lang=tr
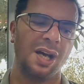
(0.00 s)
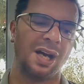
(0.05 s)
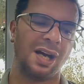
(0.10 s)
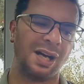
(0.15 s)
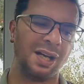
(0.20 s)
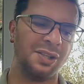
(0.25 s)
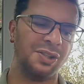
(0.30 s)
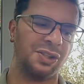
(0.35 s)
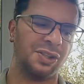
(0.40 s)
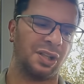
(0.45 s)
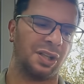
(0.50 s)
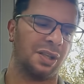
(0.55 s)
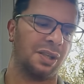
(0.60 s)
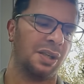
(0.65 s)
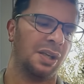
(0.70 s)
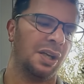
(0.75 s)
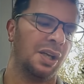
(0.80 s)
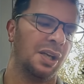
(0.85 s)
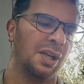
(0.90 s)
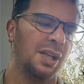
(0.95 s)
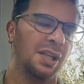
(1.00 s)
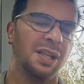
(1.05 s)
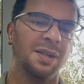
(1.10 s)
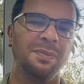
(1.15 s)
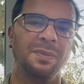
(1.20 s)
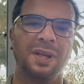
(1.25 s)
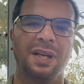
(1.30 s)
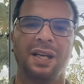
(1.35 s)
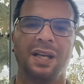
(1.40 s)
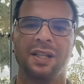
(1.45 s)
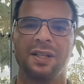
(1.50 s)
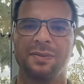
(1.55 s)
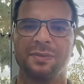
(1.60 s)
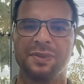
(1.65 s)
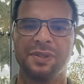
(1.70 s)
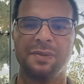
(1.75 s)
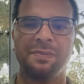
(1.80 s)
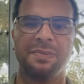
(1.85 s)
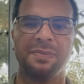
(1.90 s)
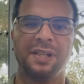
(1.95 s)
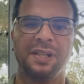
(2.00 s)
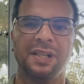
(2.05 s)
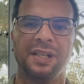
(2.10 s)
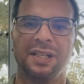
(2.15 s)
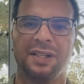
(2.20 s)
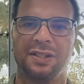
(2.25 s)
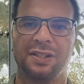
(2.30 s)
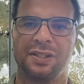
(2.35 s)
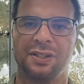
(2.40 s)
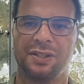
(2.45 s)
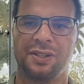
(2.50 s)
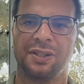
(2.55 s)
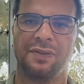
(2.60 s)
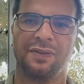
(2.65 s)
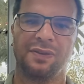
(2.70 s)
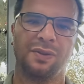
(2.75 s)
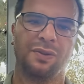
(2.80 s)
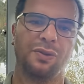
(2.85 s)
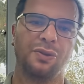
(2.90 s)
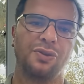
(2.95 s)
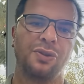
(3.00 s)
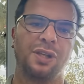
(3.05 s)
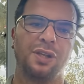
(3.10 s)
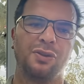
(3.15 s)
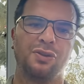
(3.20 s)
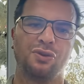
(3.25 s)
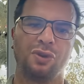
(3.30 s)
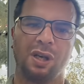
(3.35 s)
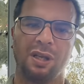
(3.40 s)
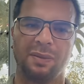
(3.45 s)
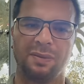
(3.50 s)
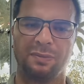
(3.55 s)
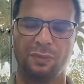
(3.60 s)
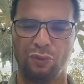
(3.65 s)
Ancak imdadımıza biri yetişti sevgili dostlar. Şu an